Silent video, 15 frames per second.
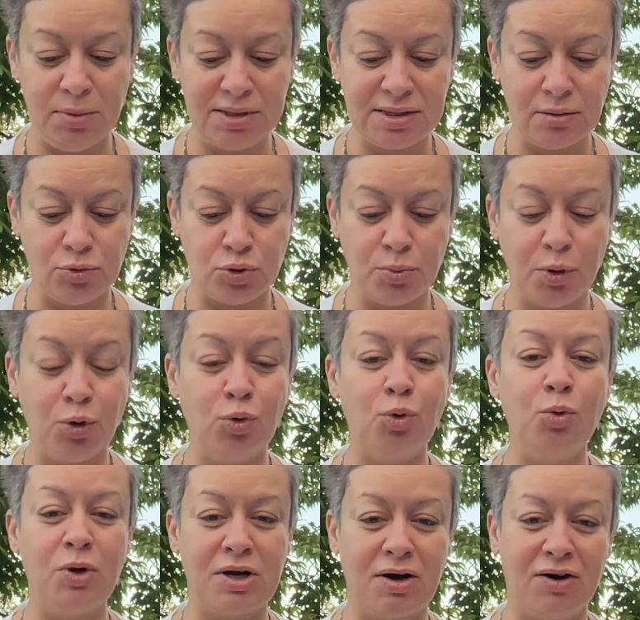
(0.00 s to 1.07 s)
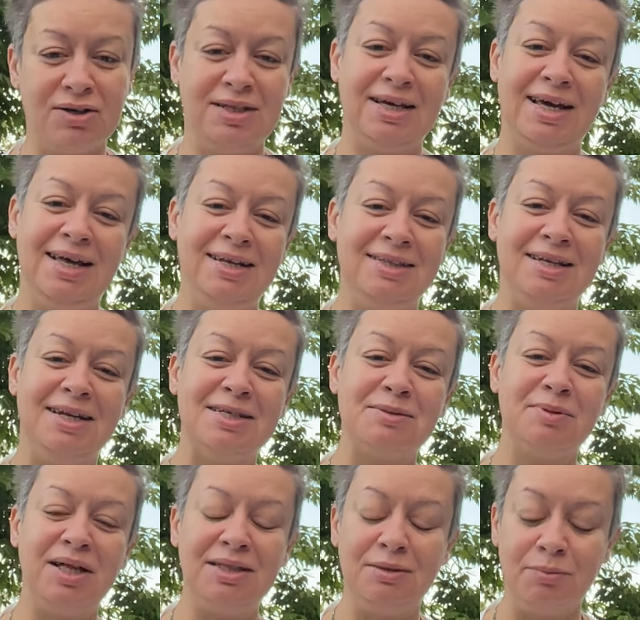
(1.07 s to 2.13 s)
لسه مش بغلو النهاردة كانت الناس
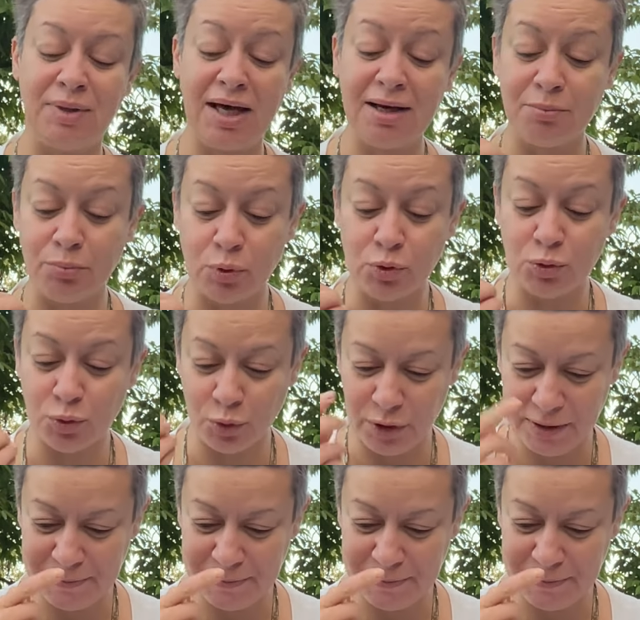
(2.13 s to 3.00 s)
بتقدم ذهب بندقي